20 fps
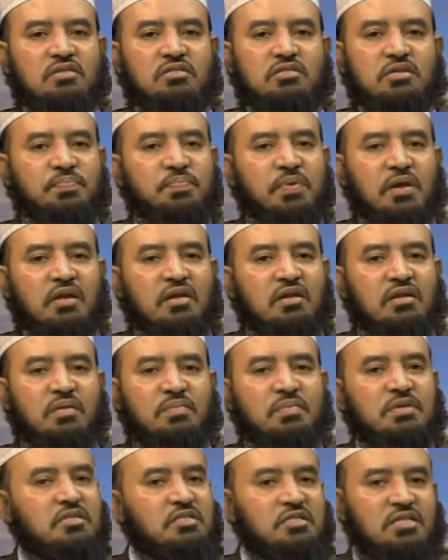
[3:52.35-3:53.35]
যে পেন্টটা
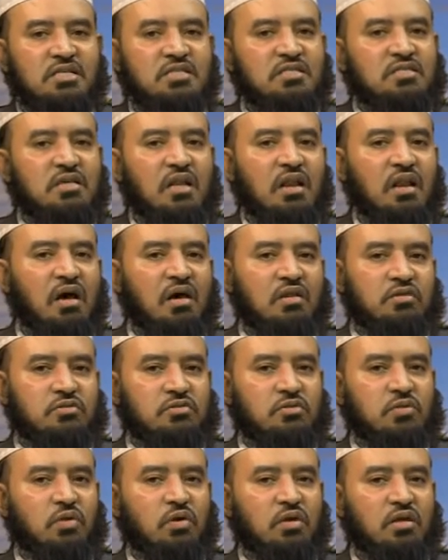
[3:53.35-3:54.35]
মেন জেন্সেল আর্জ
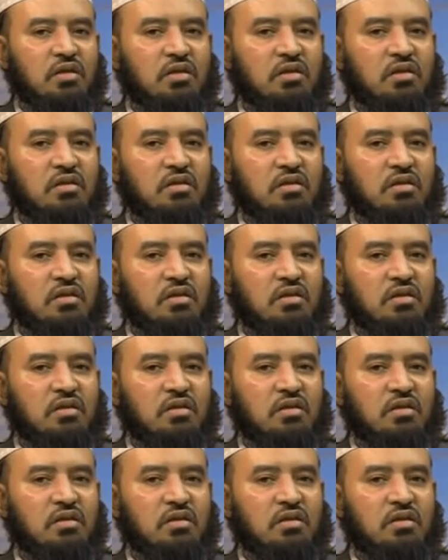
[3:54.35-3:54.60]
নয়